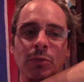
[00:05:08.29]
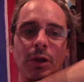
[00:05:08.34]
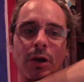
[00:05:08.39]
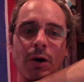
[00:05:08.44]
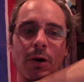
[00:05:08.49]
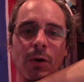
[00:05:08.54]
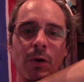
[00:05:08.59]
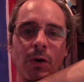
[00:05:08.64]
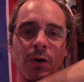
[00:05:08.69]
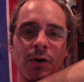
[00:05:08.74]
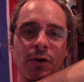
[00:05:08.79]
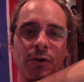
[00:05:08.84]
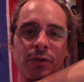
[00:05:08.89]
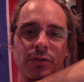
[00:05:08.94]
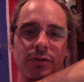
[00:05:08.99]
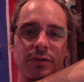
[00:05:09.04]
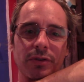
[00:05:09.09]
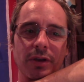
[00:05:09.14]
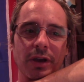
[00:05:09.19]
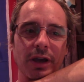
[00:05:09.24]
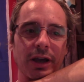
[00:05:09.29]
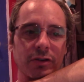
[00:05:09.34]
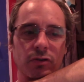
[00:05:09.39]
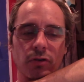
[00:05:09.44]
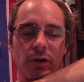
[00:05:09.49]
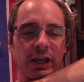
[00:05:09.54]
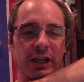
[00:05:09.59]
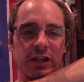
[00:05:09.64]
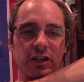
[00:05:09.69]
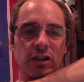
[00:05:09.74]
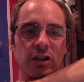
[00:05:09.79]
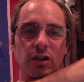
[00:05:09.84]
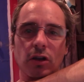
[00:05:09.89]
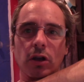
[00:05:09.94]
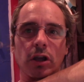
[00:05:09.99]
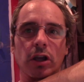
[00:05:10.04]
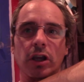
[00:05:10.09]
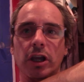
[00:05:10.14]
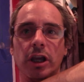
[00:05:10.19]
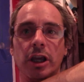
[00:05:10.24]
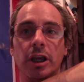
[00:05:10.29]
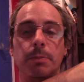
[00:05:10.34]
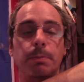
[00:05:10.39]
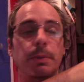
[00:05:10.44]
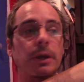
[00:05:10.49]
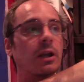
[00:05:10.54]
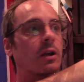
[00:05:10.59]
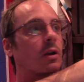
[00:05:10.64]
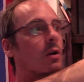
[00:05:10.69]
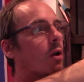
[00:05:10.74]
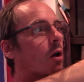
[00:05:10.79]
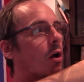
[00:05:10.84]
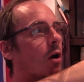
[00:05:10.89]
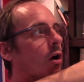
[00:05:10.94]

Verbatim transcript: Und also echt, ich bin